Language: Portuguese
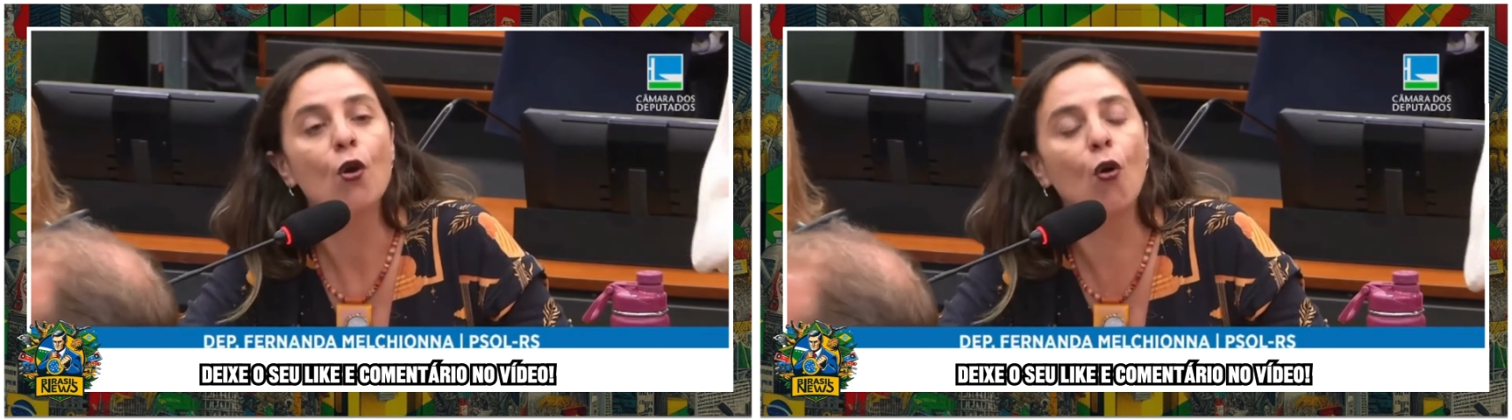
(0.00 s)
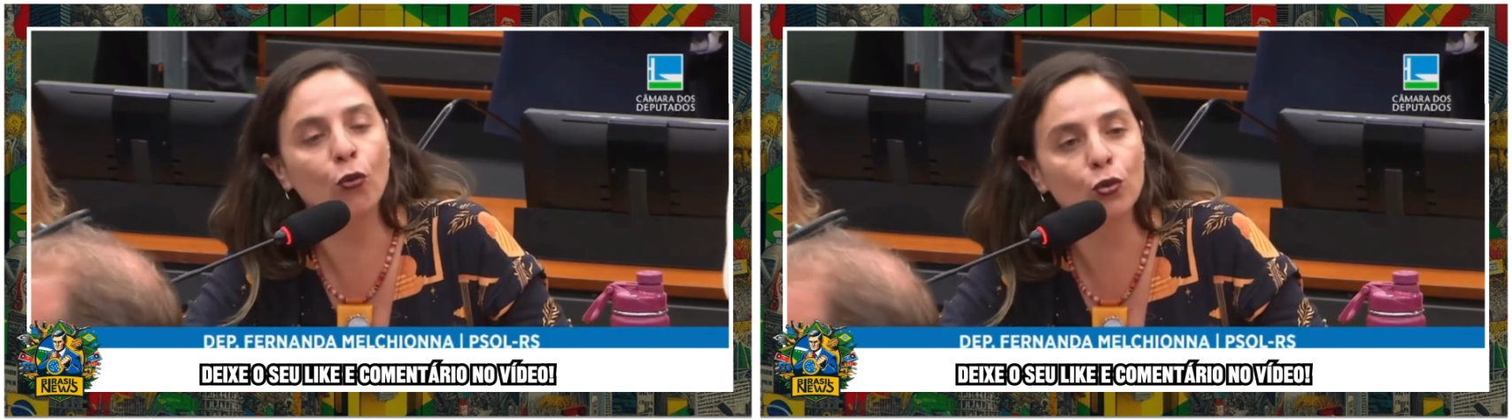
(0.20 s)

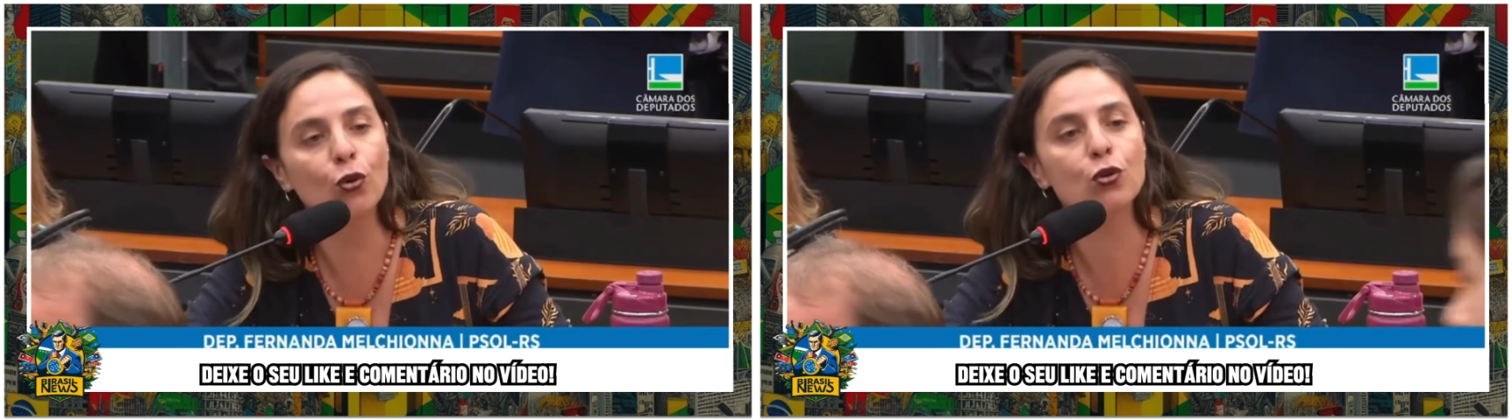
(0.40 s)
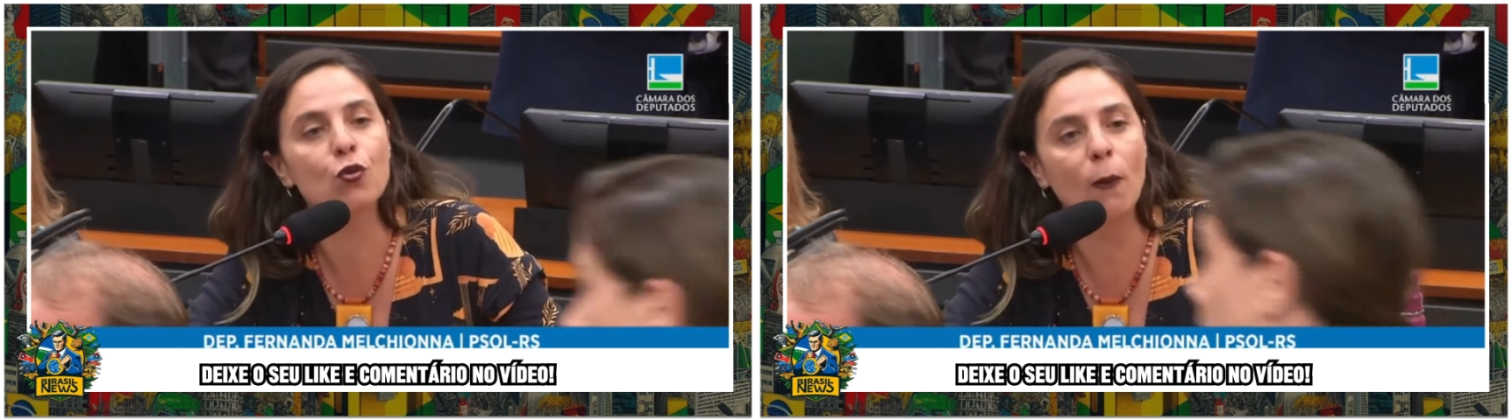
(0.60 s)

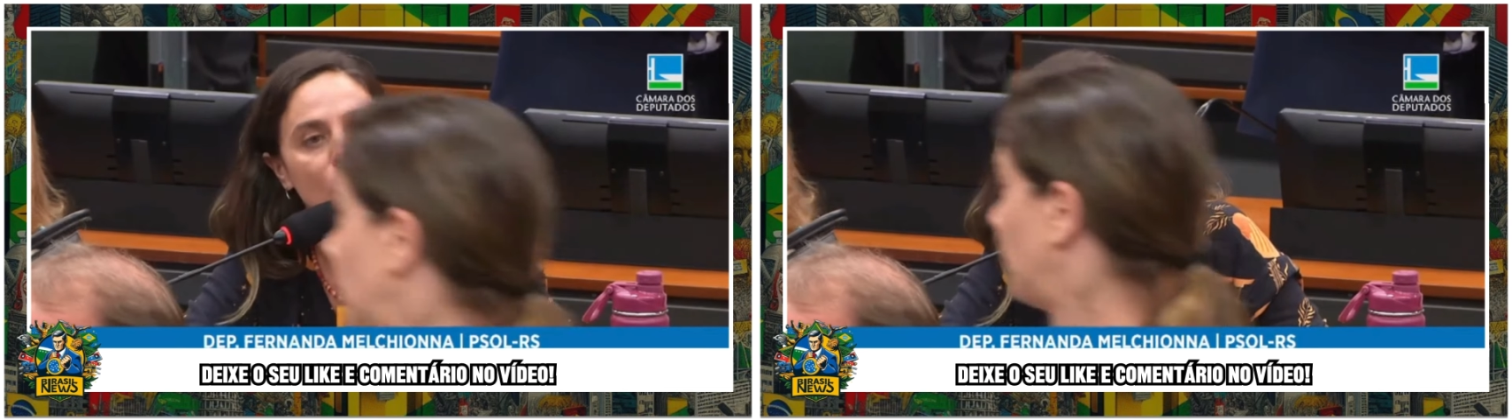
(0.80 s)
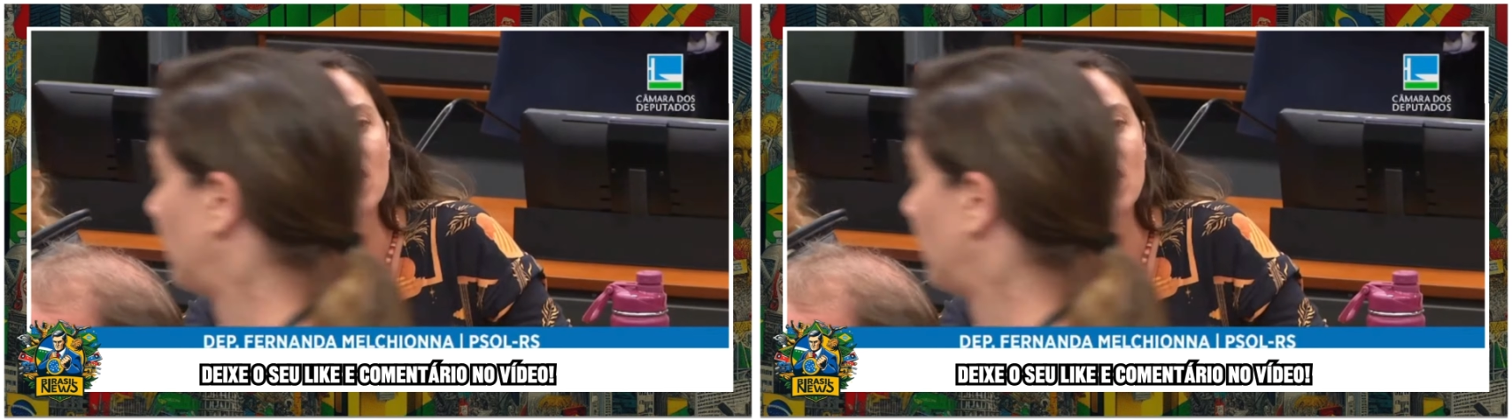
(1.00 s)
conduz o
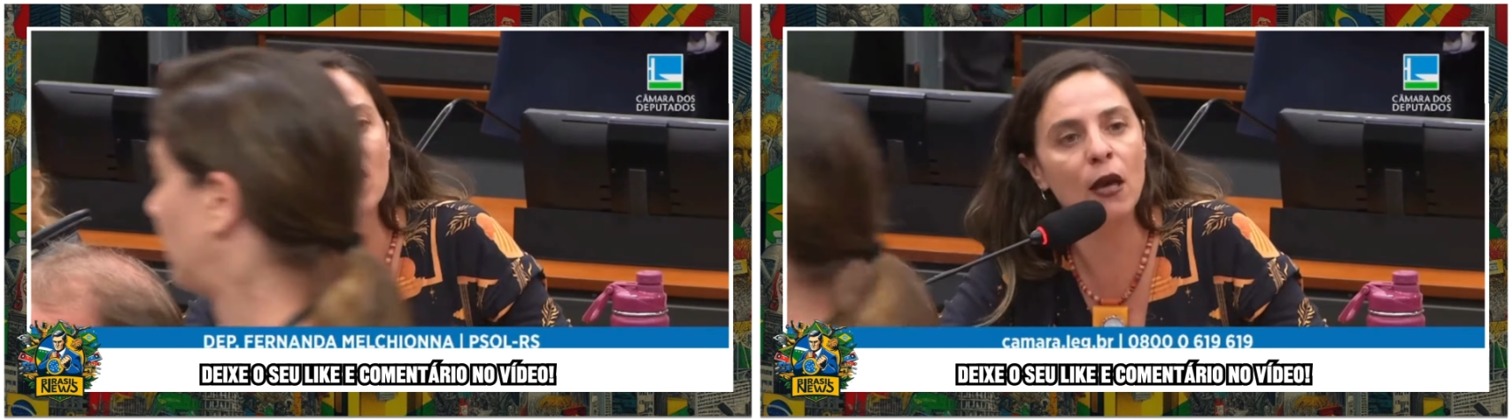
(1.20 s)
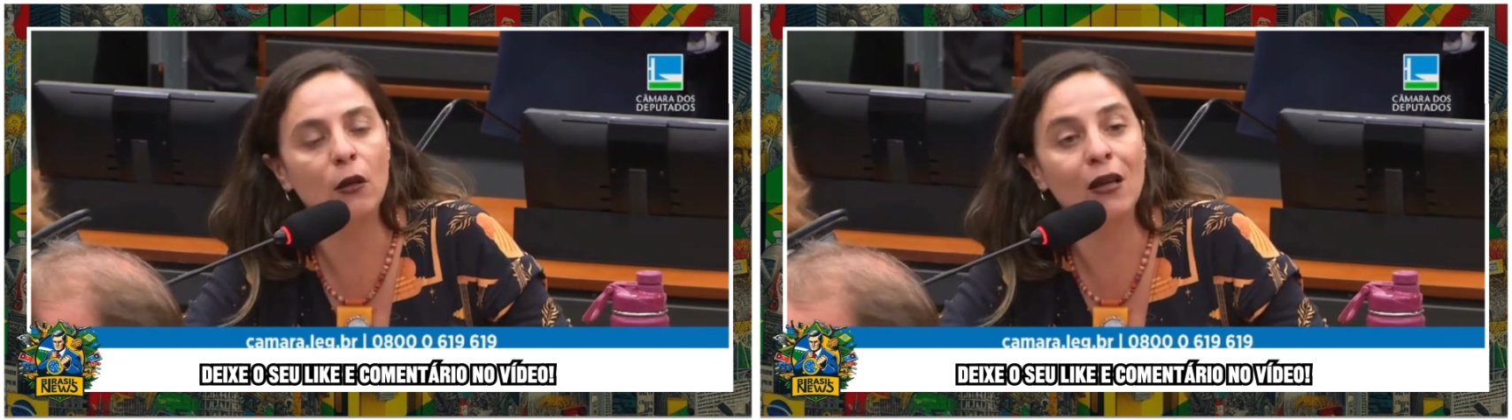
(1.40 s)
Abril
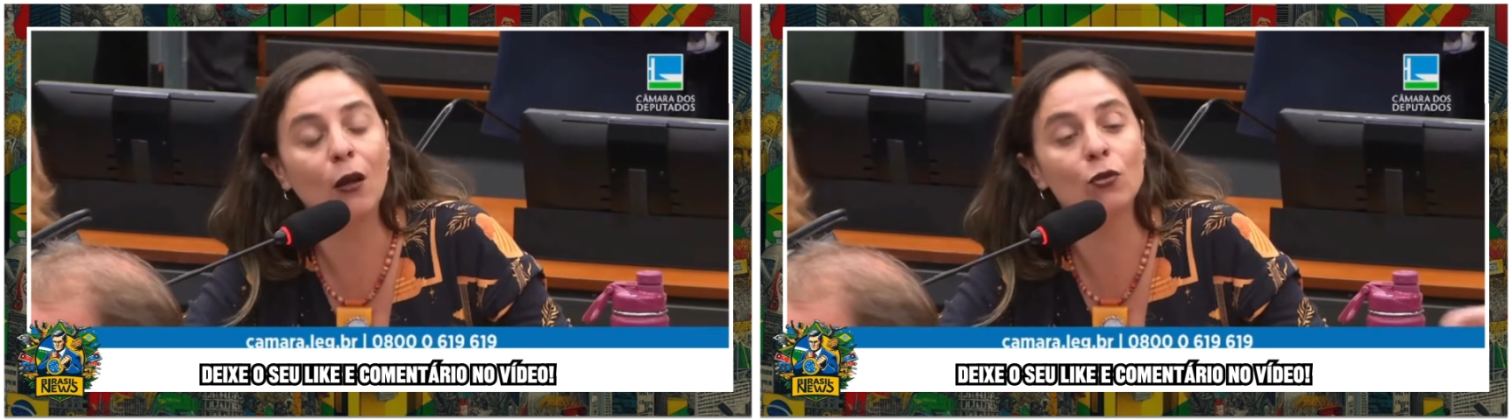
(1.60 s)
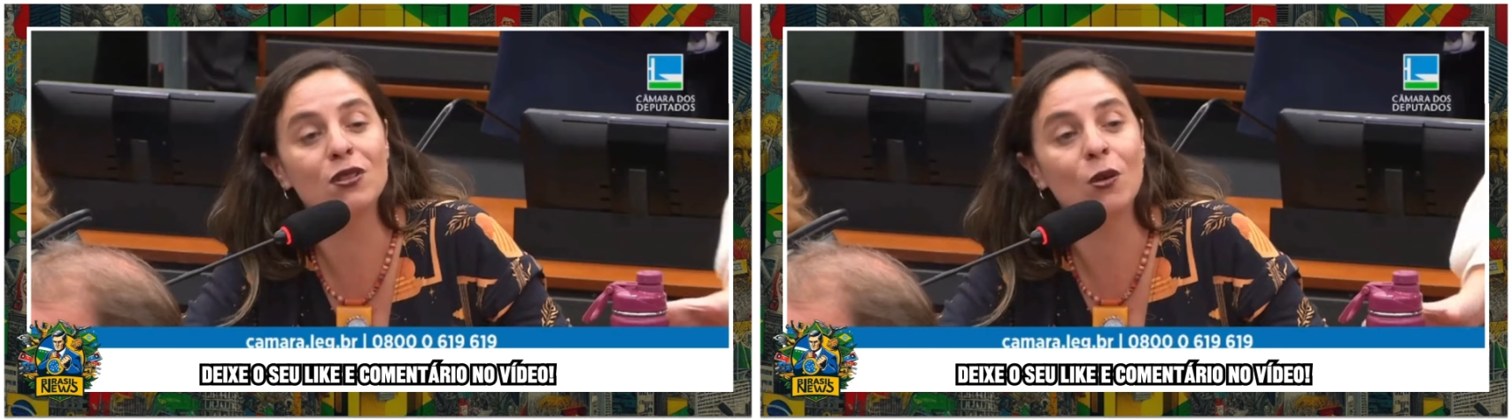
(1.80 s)
Vermelho em
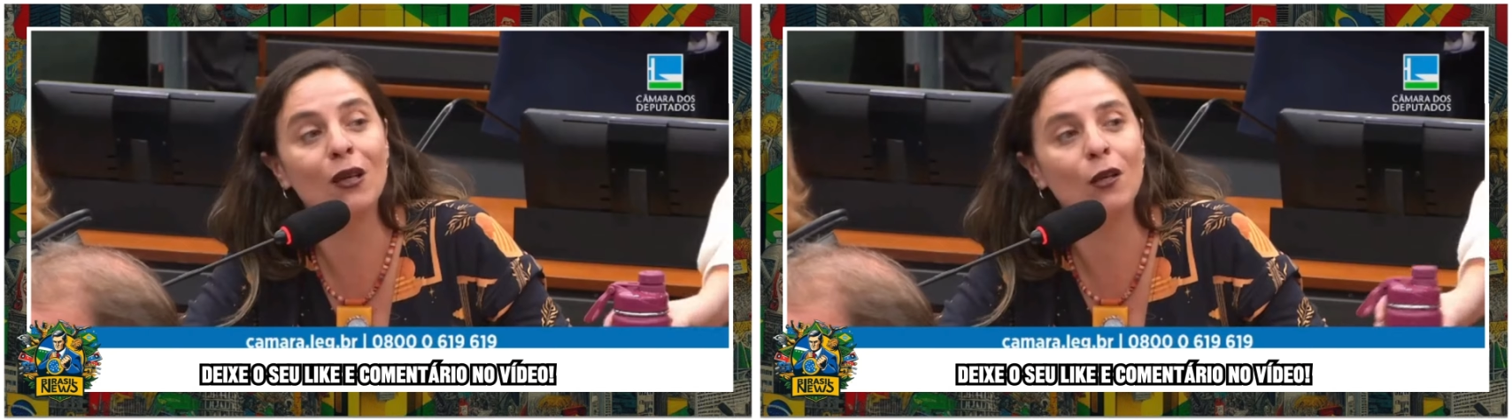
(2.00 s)
alusão e